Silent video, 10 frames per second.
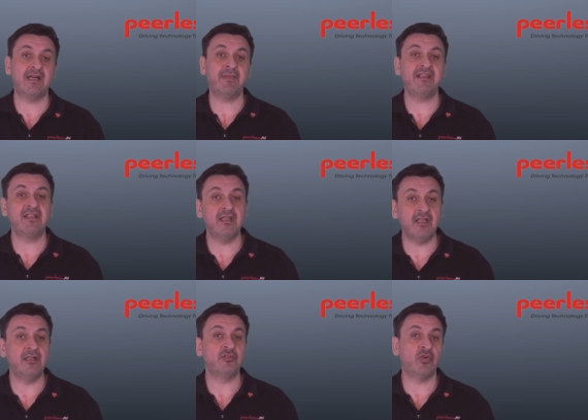haben eine
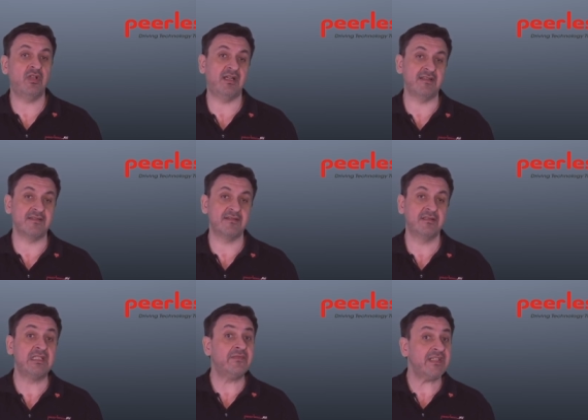geringe Toleranz,
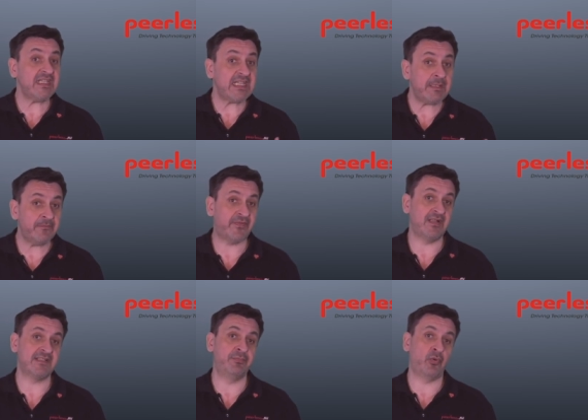die wir
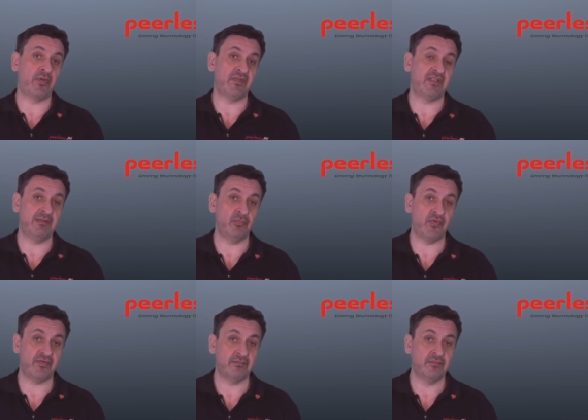ebenfalls berücksichtigen
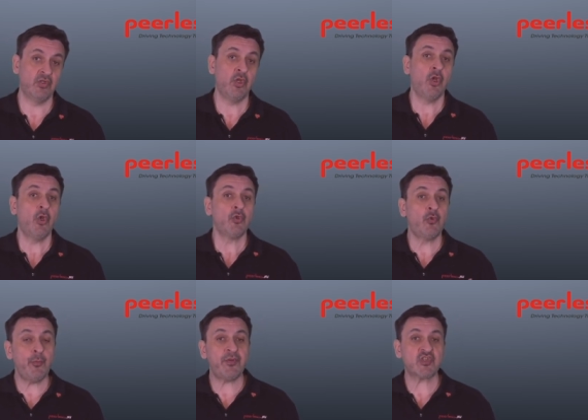müssen.
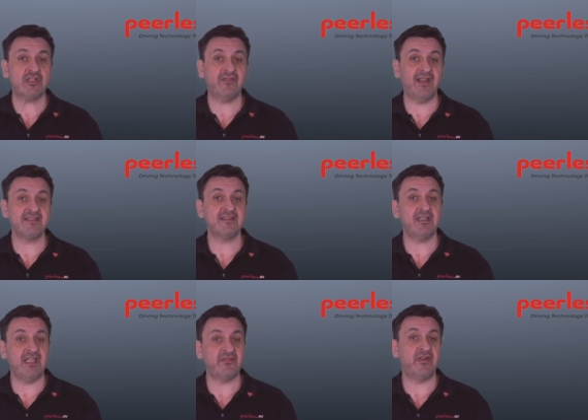
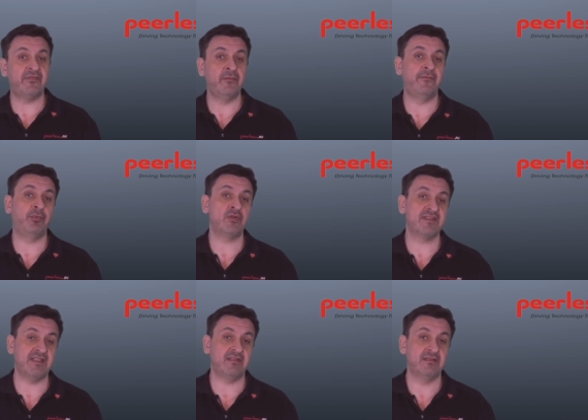Typischerweise etwa
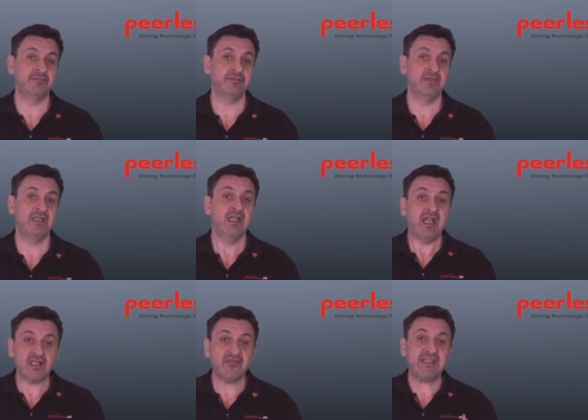5%.
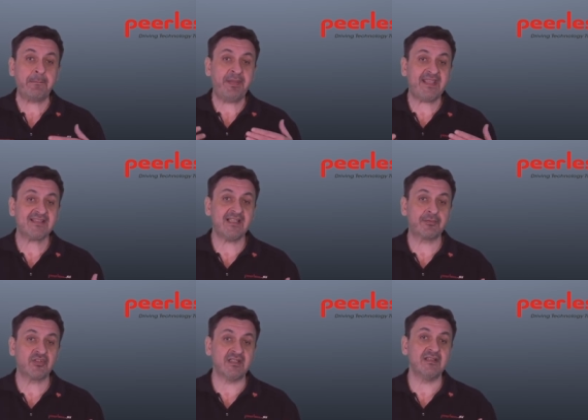Also wenn der
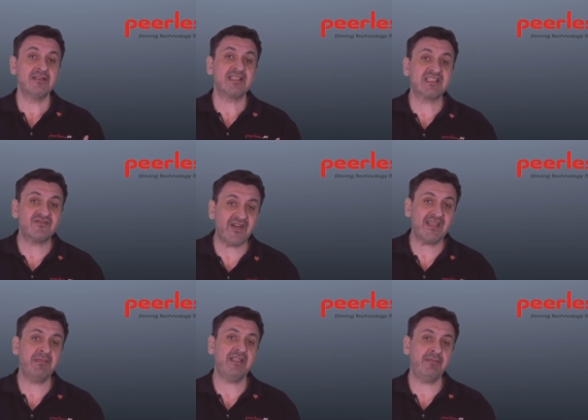Pixelabstand 2
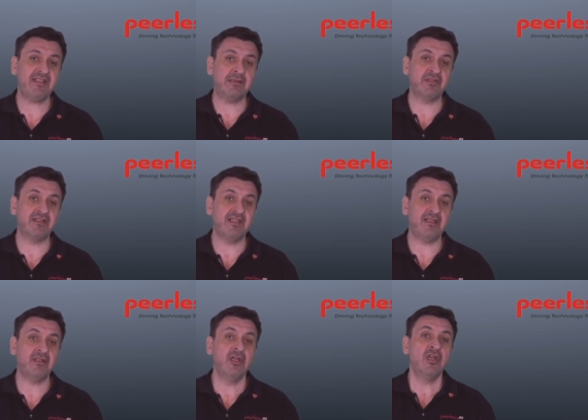mm
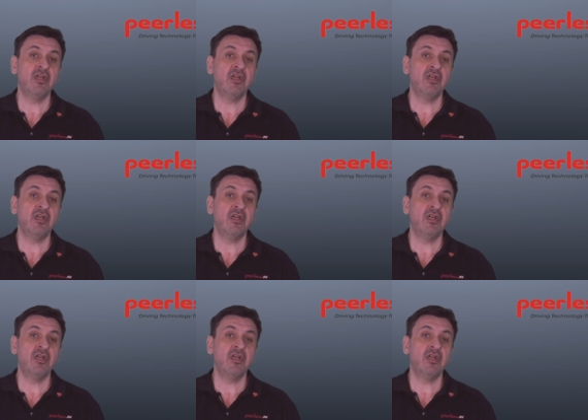beträgt,